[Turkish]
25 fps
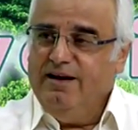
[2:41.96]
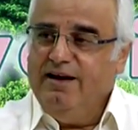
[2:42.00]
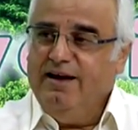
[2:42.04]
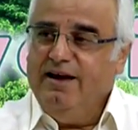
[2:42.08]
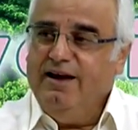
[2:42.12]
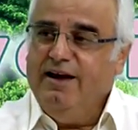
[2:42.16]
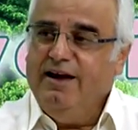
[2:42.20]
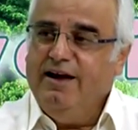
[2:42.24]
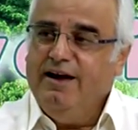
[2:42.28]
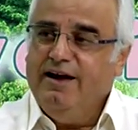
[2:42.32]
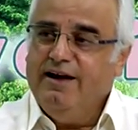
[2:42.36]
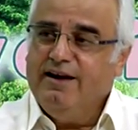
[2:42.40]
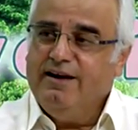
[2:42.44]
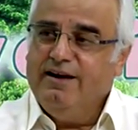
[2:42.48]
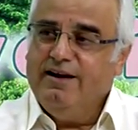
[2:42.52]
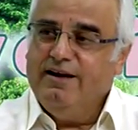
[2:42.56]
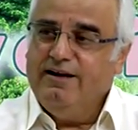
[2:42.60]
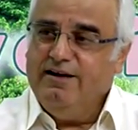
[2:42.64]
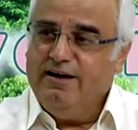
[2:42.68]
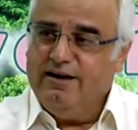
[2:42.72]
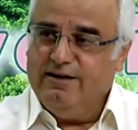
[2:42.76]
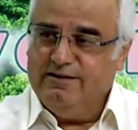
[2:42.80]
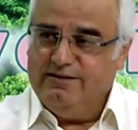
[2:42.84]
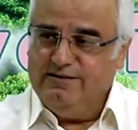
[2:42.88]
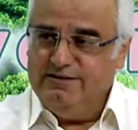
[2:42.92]

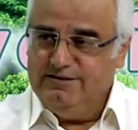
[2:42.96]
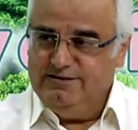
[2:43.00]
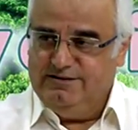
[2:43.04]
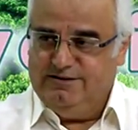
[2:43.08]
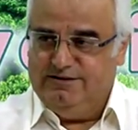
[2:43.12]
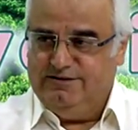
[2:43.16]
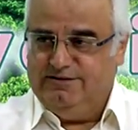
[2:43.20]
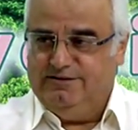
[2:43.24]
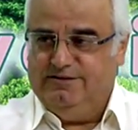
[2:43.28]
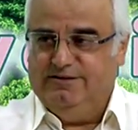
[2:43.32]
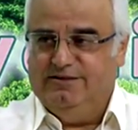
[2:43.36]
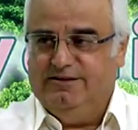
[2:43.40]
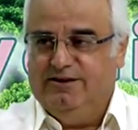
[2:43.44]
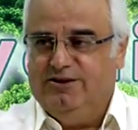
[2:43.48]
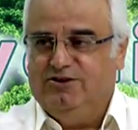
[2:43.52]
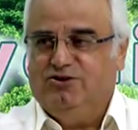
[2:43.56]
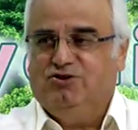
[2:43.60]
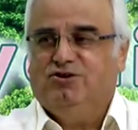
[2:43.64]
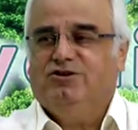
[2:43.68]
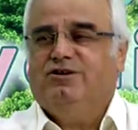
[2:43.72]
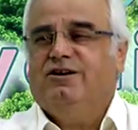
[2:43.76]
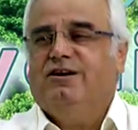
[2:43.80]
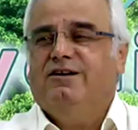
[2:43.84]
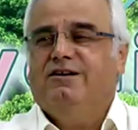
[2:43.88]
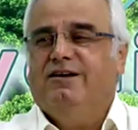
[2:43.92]
eğerleri atın sırtından
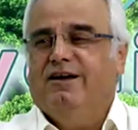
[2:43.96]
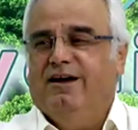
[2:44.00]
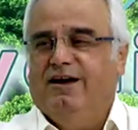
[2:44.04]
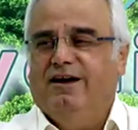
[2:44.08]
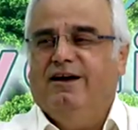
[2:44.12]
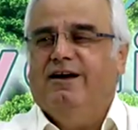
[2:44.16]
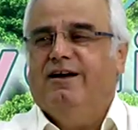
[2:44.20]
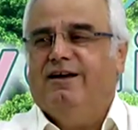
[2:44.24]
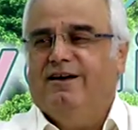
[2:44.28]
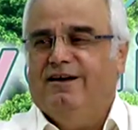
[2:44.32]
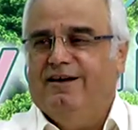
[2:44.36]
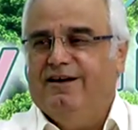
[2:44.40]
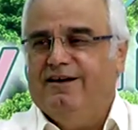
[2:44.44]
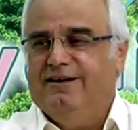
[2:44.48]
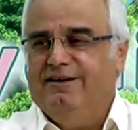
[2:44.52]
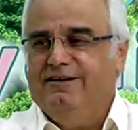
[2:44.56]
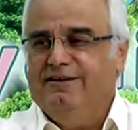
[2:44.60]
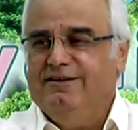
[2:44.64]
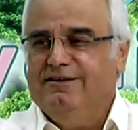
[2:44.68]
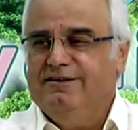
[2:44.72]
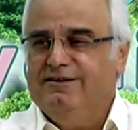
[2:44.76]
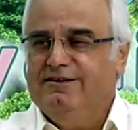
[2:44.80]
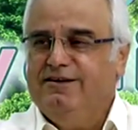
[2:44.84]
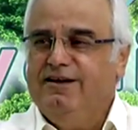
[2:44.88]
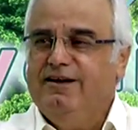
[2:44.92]
çıkan eğerleri
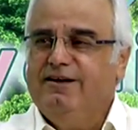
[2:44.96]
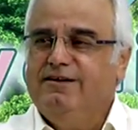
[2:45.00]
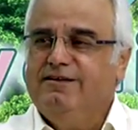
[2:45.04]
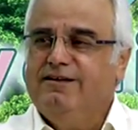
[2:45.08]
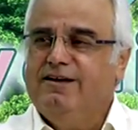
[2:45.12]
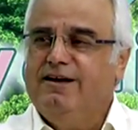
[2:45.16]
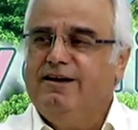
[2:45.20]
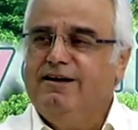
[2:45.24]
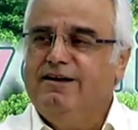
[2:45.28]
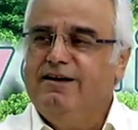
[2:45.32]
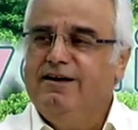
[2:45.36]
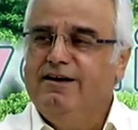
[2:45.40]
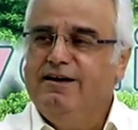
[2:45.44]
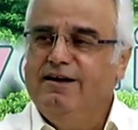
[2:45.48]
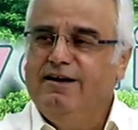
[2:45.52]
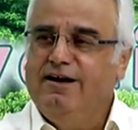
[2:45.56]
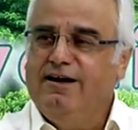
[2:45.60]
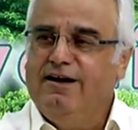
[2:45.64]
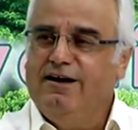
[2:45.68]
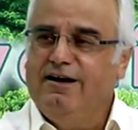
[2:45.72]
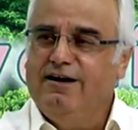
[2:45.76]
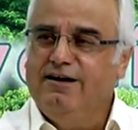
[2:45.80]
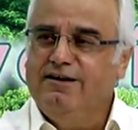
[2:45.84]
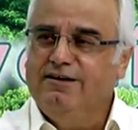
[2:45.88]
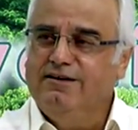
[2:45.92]
tekrar
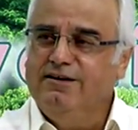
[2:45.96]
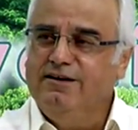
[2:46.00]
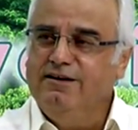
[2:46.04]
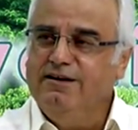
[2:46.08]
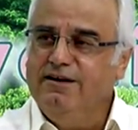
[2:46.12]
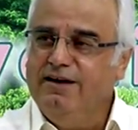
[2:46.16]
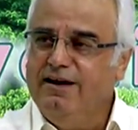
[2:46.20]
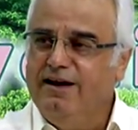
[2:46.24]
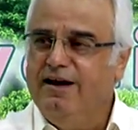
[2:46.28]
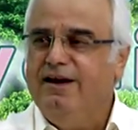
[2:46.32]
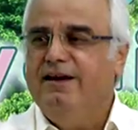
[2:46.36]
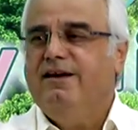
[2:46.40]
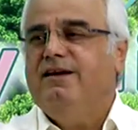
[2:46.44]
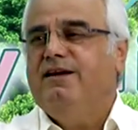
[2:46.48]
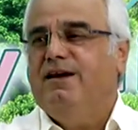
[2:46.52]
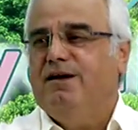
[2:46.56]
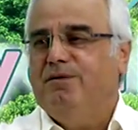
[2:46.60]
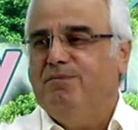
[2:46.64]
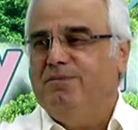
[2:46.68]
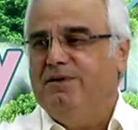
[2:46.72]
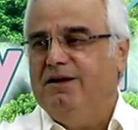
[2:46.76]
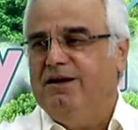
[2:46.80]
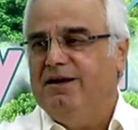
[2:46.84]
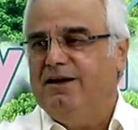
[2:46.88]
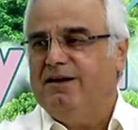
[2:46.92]
ahırın en
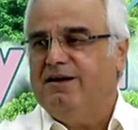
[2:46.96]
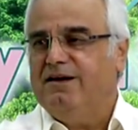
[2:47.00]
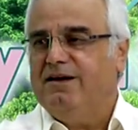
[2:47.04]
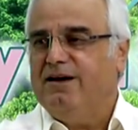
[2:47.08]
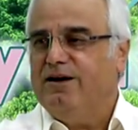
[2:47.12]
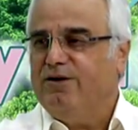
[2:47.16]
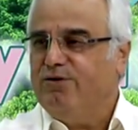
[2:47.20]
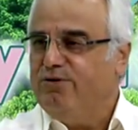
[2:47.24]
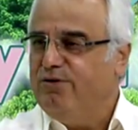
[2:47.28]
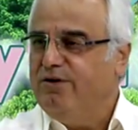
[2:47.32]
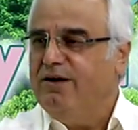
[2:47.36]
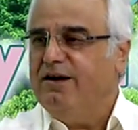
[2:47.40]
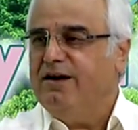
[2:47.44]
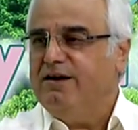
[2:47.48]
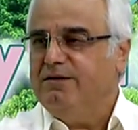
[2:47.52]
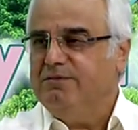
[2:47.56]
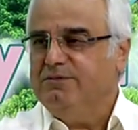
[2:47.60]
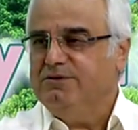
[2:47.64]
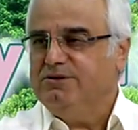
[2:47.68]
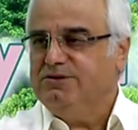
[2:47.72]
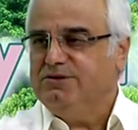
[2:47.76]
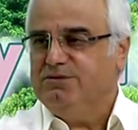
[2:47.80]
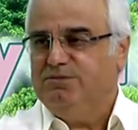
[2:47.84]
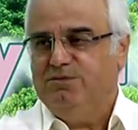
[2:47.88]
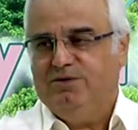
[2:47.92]
nemli yerine
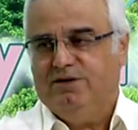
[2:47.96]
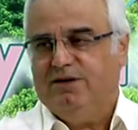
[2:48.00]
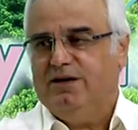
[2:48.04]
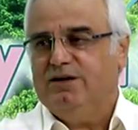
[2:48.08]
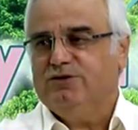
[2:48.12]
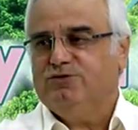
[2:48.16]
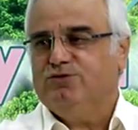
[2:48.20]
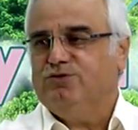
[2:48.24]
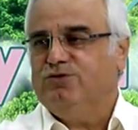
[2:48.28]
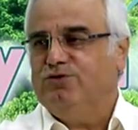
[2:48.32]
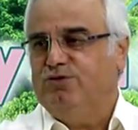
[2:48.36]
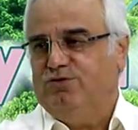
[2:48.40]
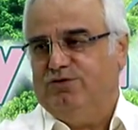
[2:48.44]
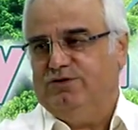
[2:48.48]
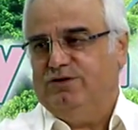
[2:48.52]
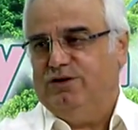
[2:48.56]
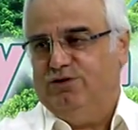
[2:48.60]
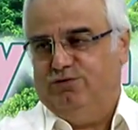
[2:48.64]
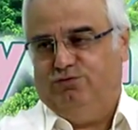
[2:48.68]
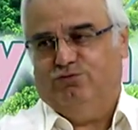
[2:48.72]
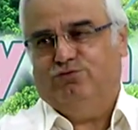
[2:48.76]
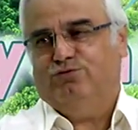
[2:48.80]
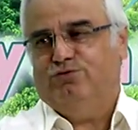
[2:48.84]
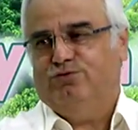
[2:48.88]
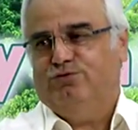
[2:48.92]
koyarmış. Birkaç gün
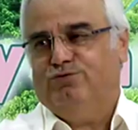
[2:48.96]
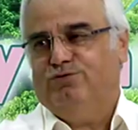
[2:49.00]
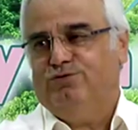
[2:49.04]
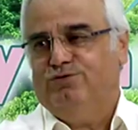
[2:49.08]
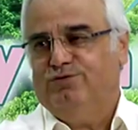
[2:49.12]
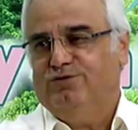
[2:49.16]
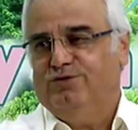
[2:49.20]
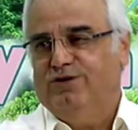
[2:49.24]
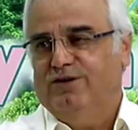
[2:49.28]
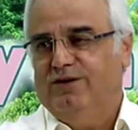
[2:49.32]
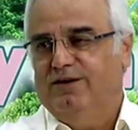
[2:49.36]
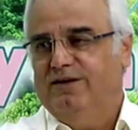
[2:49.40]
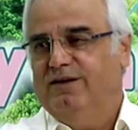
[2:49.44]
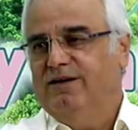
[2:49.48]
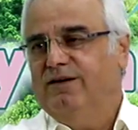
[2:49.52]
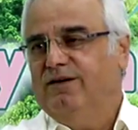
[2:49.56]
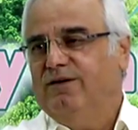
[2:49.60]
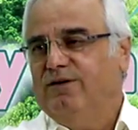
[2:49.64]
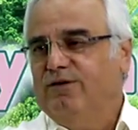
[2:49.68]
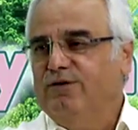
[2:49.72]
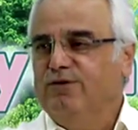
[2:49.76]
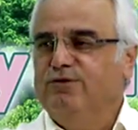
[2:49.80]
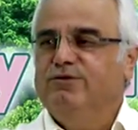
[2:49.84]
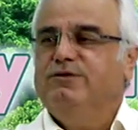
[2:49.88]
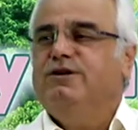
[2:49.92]
orada durdurur.
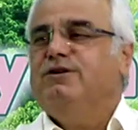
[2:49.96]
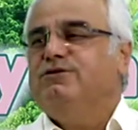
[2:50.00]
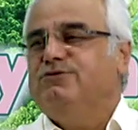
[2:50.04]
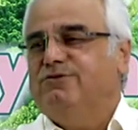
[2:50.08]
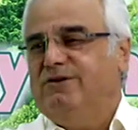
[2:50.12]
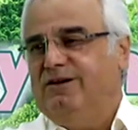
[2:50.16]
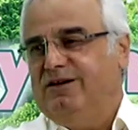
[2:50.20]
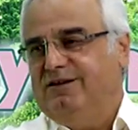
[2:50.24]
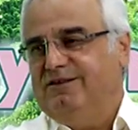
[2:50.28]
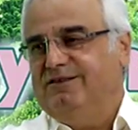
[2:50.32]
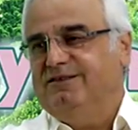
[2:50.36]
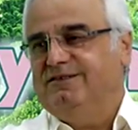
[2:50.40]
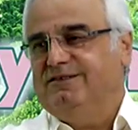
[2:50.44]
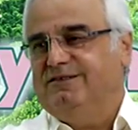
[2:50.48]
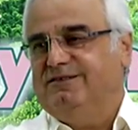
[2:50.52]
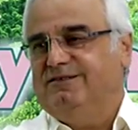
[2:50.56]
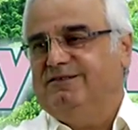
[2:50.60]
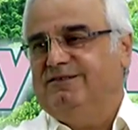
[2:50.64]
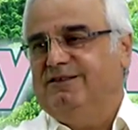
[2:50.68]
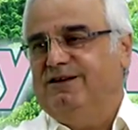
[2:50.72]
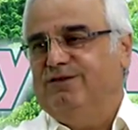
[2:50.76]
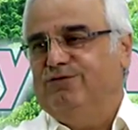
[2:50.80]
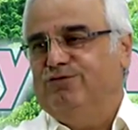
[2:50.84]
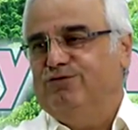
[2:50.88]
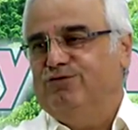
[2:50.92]
Ondan sonra atın
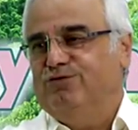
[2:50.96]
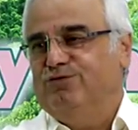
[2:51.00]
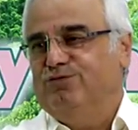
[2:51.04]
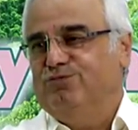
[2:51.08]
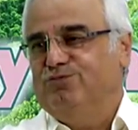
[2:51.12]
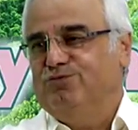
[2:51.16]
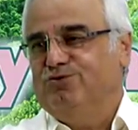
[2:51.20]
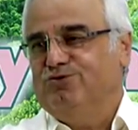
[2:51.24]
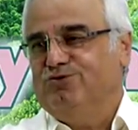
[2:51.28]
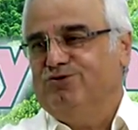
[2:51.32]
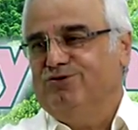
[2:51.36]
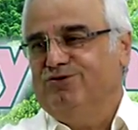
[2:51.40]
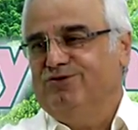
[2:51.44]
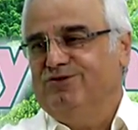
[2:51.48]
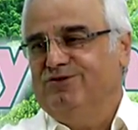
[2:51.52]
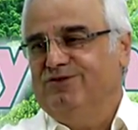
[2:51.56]
sırtına vururmuş.